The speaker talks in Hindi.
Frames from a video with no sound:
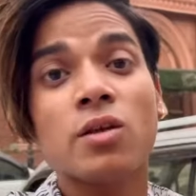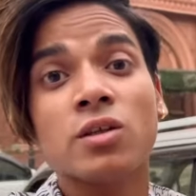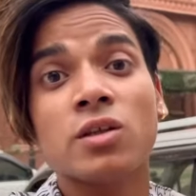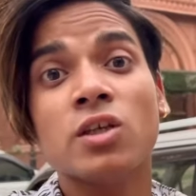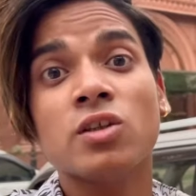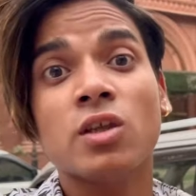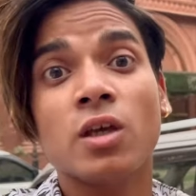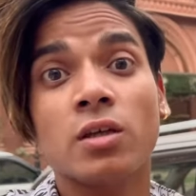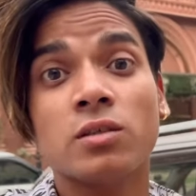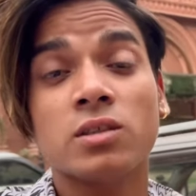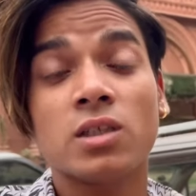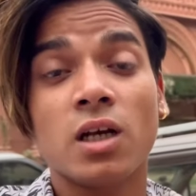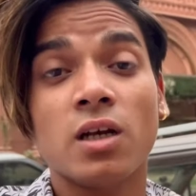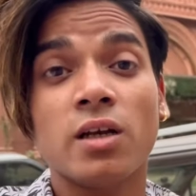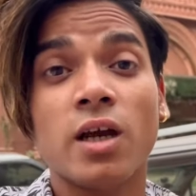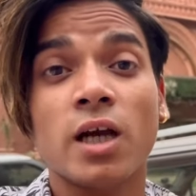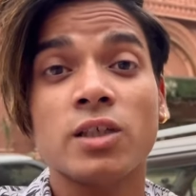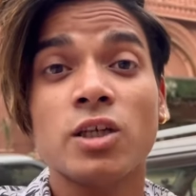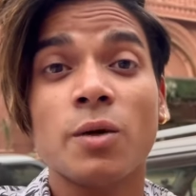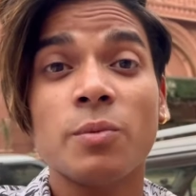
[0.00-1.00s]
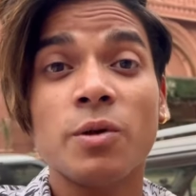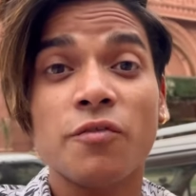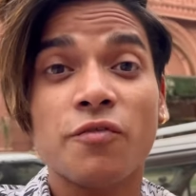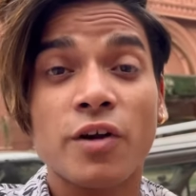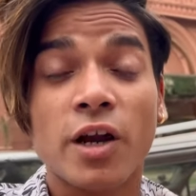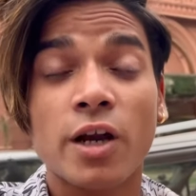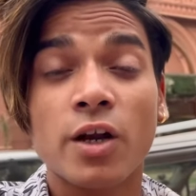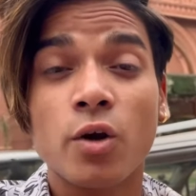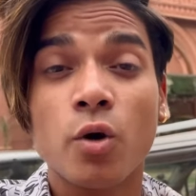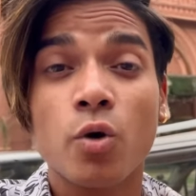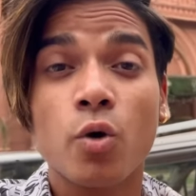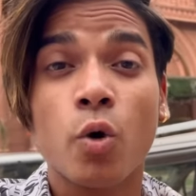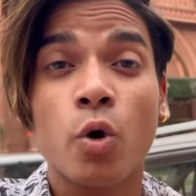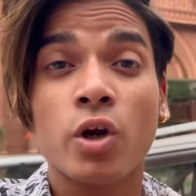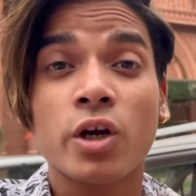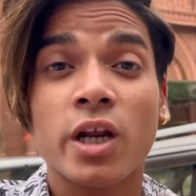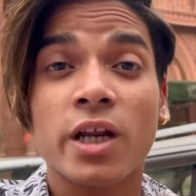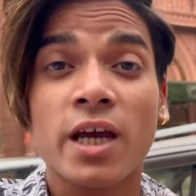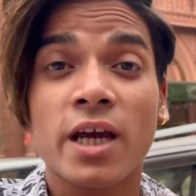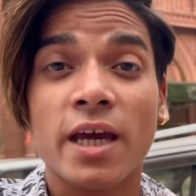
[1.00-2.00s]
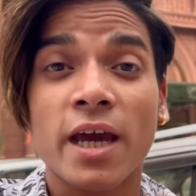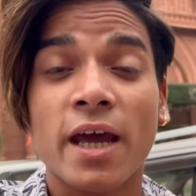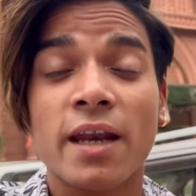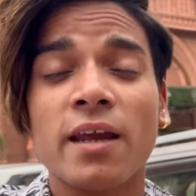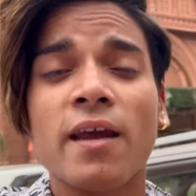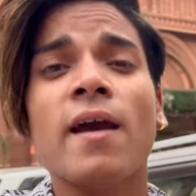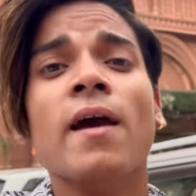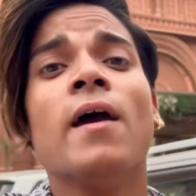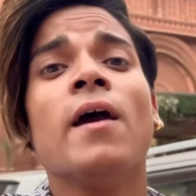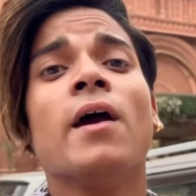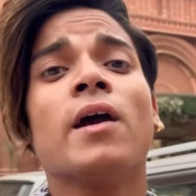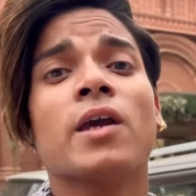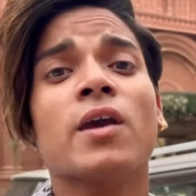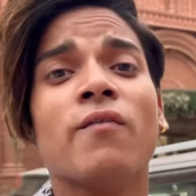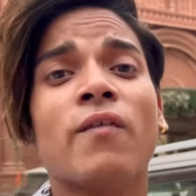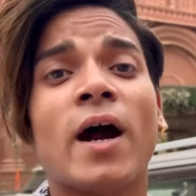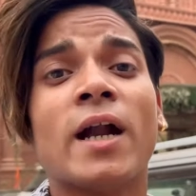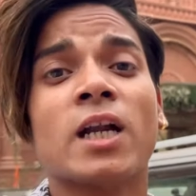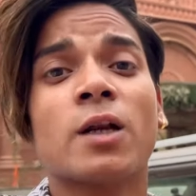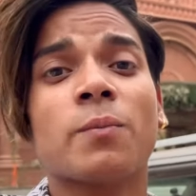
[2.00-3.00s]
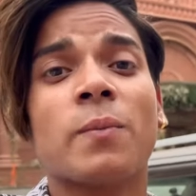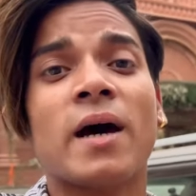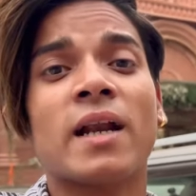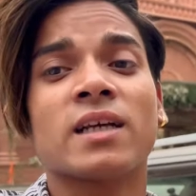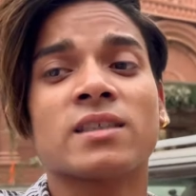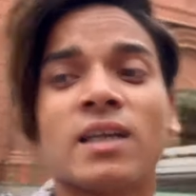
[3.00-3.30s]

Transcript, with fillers: कितनी तेज चल रही है आशा अपनी फ्रेंड को कॉल करके कह रही है कि वाटर पार्क